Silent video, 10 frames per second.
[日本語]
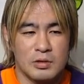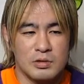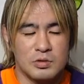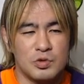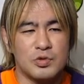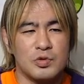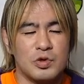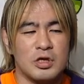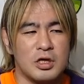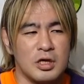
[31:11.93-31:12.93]
その
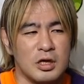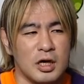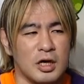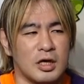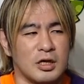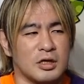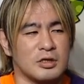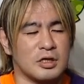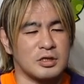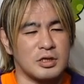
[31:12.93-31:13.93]
時に、
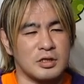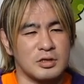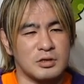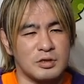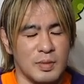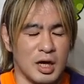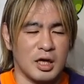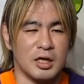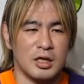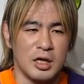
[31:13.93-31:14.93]
佐々木さんに負
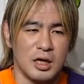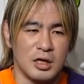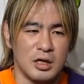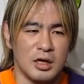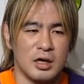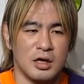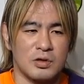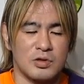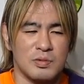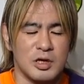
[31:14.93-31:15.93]
けて、で、
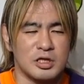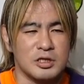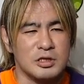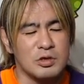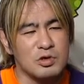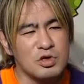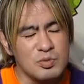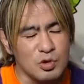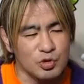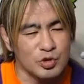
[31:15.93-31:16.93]
しばらく佐々木さんと
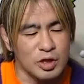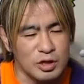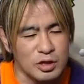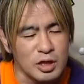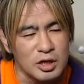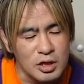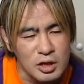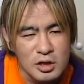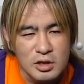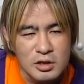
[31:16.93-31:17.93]
組むことになったんだっけな。
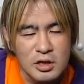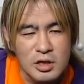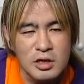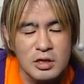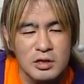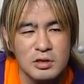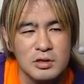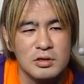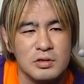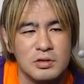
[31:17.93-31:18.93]
で
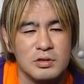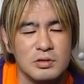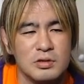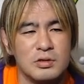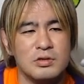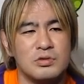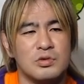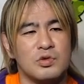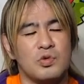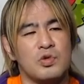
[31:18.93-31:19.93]
そ
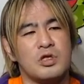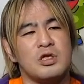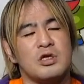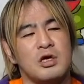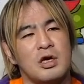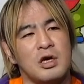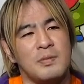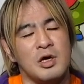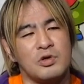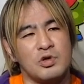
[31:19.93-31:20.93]
のうちに、
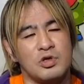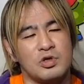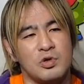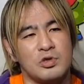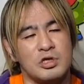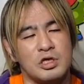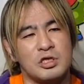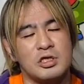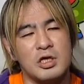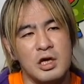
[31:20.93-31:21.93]
ベルトに挑戦
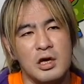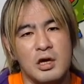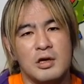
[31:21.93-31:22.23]
して、